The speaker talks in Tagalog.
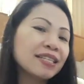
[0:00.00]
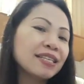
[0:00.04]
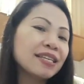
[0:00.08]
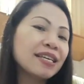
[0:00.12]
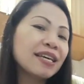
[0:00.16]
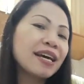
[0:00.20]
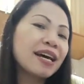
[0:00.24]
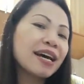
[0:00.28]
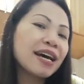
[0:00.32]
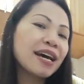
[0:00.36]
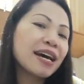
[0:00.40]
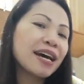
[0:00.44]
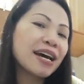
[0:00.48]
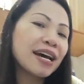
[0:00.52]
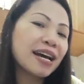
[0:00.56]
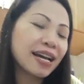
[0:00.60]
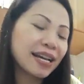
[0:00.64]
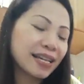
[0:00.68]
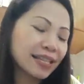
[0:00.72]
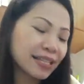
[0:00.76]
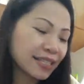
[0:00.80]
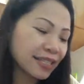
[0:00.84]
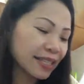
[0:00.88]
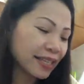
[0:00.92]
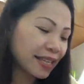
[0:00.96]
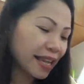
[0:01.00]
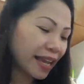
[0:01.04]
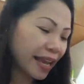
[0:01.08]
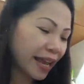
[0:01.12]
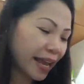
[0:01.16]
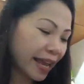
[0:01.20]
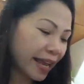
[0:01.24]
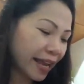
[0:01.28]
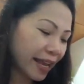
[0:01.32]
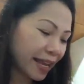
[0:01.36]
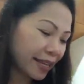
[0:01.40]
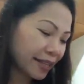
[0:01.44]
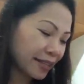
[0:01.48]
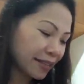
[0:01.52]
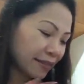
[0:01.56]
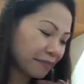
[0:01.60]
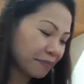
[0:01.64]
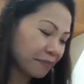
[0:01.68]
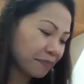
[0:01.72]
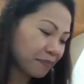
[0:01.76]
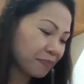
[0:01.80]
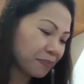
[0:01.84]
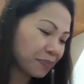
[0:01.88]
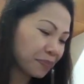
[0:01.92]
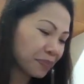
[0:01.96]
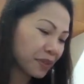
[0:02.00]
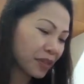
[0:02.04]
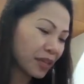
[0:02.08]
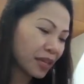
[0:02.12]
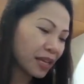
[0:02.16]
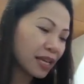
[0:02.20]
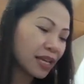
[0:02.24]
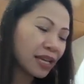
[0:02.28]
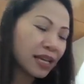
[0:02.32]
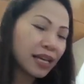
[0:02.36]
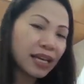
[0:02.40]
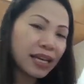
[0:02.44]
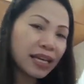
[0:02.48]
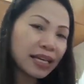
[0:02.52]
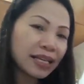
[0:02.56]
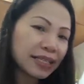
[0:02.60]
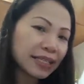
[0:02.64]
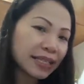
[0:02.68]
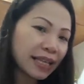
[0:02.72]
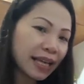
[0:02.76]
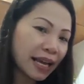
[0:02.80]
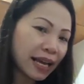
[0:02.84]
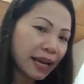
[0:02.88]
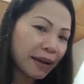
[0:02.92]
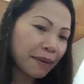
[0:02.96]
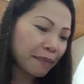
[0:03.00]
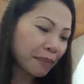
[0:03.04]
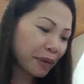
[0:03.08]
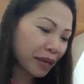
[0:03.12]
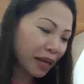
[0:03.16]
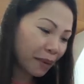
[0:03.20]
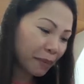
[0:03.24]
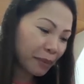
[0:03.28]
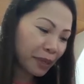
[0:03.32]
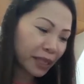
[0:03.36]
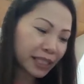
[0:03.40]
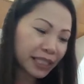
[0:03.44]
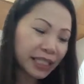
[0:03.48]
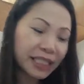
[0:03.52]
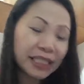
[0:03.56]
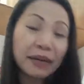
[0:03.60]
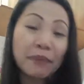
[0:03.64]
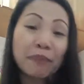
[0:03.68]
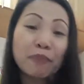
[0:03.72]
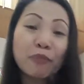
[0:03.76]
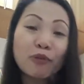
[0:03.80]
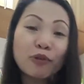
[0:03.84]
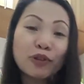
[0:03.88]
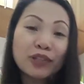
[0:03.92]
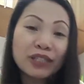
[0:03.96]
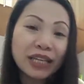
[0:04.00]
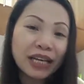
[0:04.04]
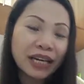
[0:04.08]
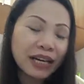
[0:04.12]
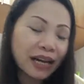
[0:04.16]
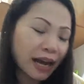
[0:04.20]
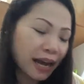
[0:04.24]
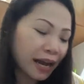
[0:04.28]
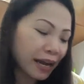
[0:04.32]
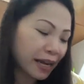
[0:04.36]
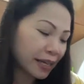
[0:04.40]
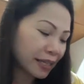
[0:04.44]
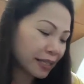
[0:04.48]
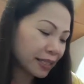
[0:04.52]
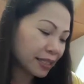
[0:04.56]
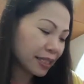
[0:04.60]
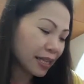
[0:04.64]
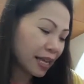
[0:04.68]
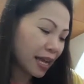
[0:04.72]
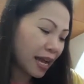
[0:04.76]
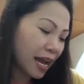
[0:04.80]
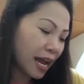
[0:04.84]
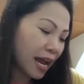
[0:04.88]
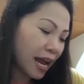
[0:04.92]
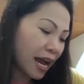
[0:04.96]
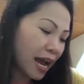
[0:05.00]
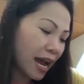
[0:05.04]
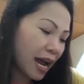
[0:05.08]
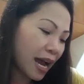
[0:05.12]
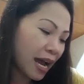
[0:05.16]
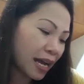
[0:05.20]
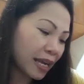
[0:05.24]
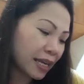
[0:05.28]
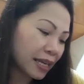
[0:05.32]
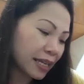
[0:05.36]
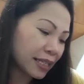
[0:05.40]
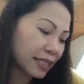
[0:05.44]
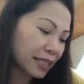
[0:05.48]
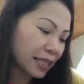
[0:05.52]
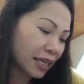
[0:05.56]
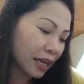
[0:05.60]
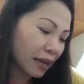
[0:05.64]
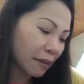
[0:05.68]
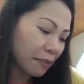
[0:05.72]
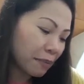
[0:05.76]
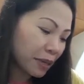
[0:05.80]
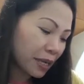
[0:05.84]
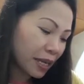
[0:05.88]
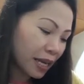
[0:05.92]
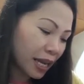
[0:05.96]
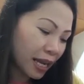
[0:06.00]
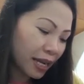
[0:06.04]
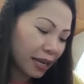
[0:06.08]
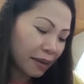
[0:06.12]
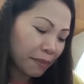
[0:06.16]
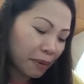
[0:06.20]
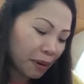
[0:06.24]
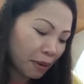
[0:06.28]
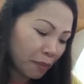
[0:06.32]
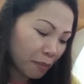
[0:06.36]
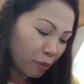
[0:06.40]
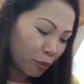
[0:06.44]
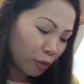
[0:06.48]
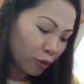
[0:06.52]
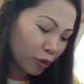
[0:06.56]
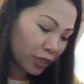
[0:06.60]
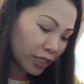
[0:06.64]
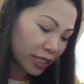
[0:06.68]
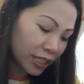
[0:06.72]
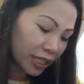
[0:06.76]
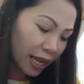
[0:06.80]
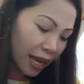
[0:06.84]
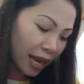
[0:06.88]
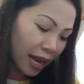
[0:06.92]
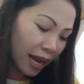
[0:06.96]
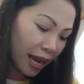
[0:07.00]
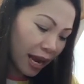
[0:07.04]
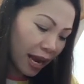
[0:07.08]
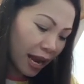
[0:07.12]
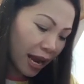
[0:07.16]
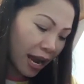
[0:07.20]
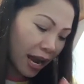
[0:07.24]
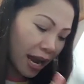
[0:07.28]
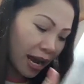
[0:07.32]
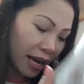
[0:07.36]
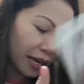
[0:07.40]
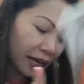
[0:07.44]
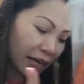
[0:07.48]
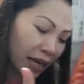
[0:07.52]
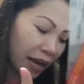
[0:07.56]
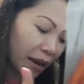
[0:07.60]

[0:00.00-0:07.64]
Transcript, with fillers: Yeah, and then, sa marami kasi siyang bulsa guys and then, sa kabila namang bulsa ang